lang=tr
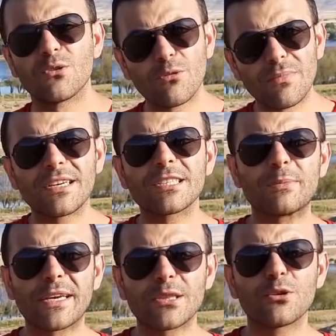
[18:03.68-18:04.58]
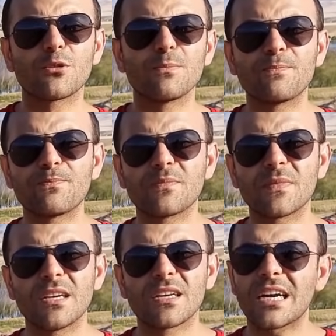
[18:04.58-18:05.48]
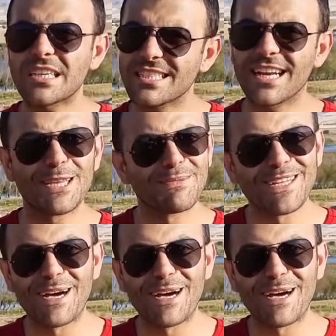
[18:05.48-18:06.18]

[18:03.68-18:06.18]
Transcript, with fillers: Yorumlarınızı bekliyorum. Kaç lira aldığımı